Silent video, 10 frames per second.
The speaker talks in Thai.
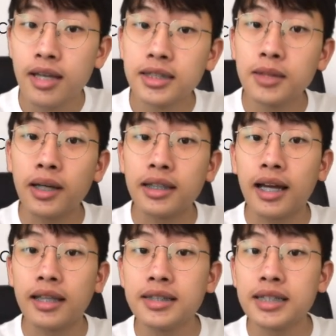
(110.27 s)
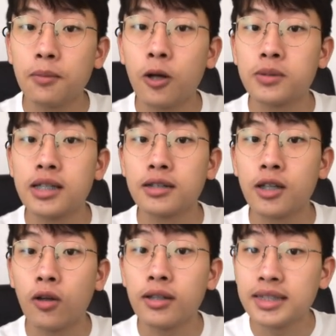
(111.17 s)
ซึ่งหมายถึงการที่สารประกอบเชิง
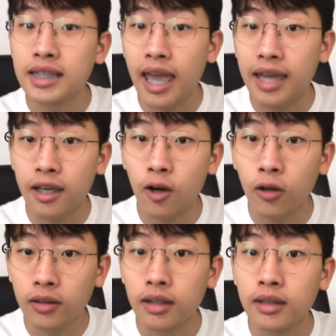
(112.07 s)
ซ้อน เสียแอนไอออน